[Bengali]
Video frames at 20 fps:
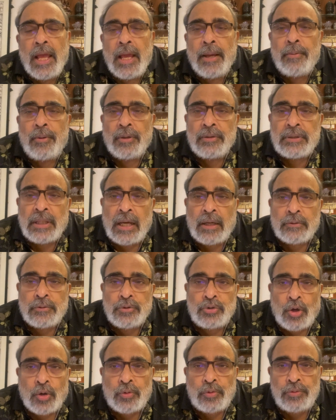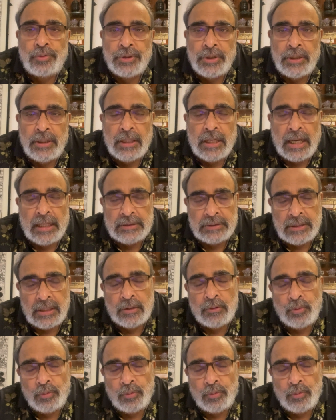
এবং তা যখন তিনি কাজটা